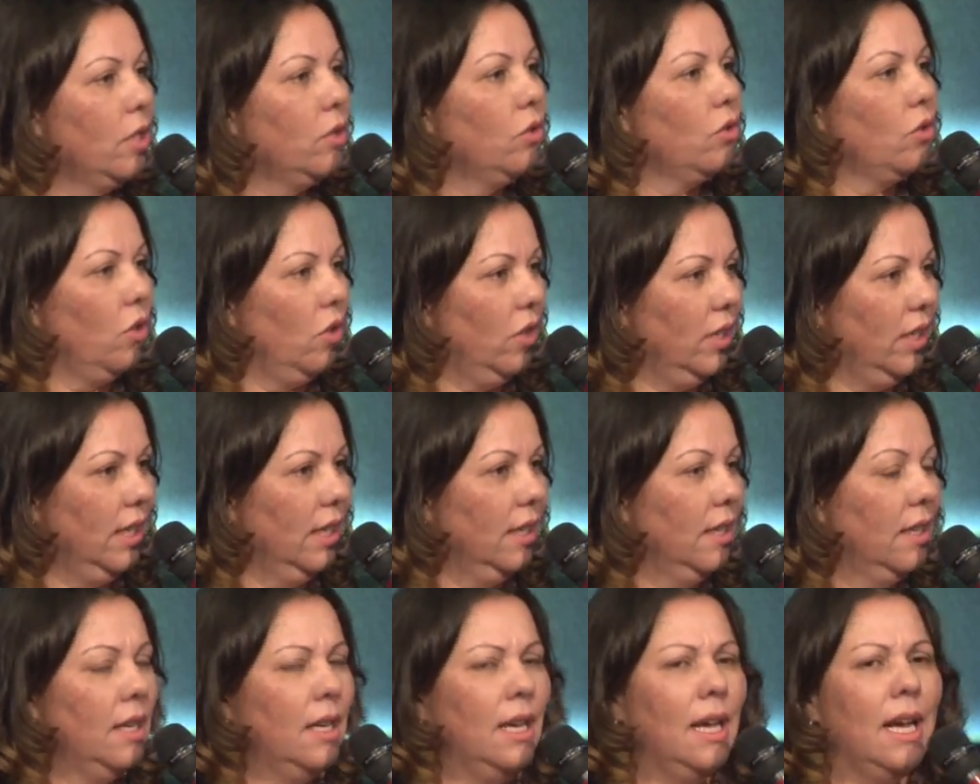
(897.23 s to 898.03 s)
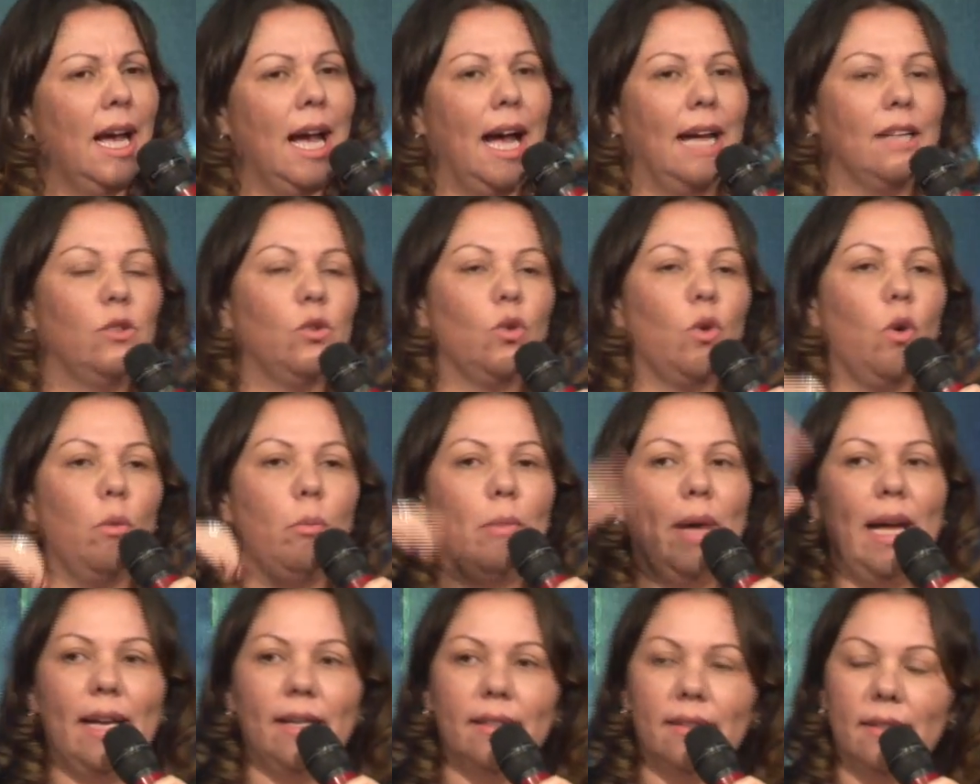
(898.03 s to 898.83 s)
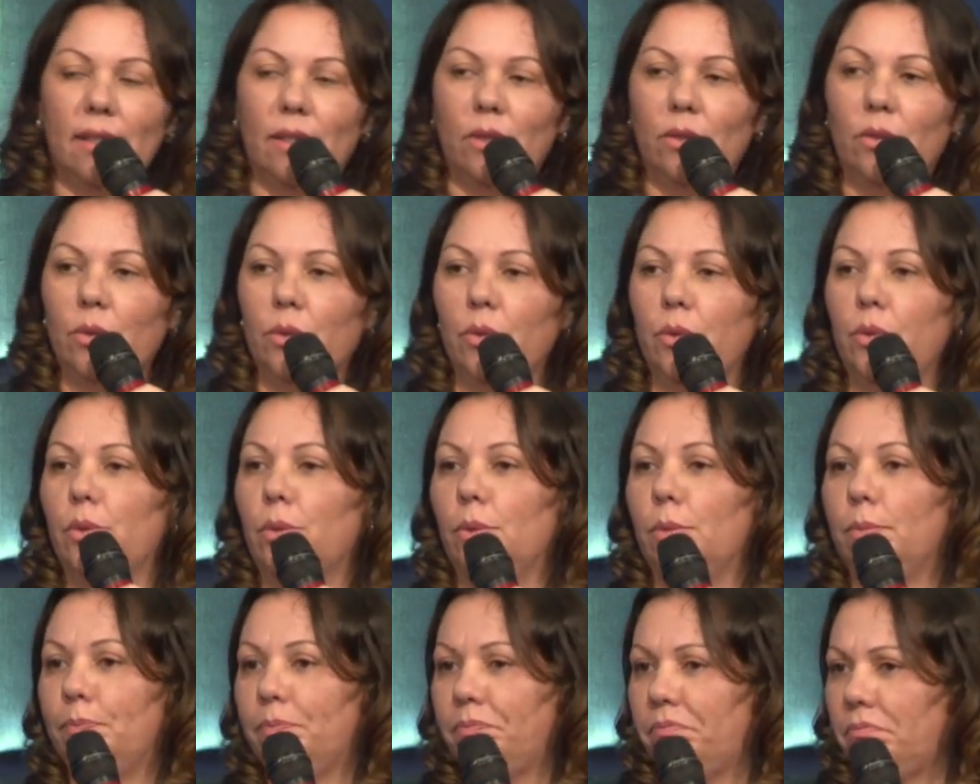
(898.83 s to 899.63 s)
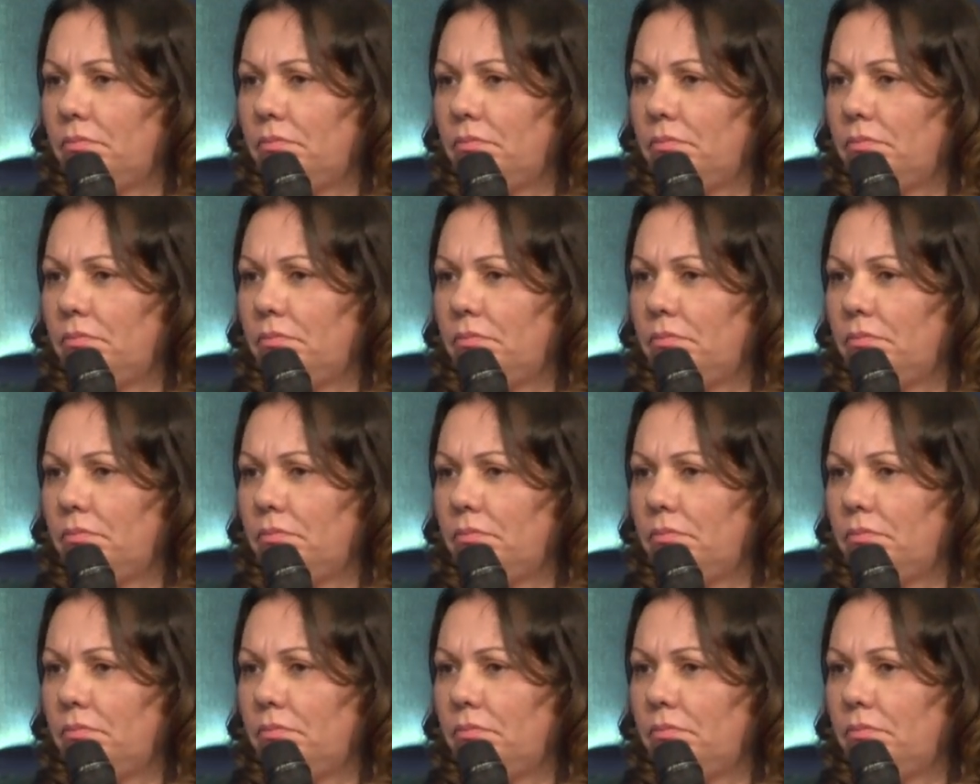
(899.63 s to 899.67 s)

história. A descoberta do